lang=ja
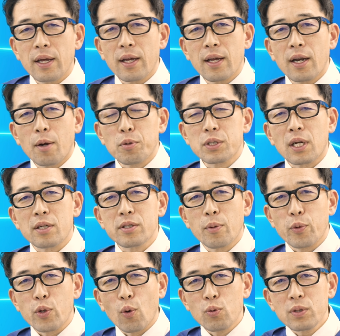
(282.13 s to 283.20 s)
えー、ラボさんの線
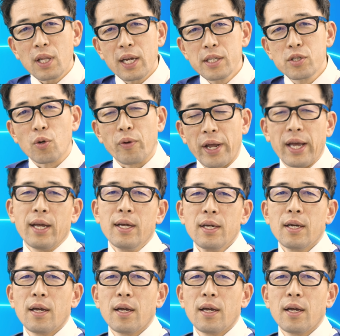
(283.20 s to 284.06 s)
を4台以上ね、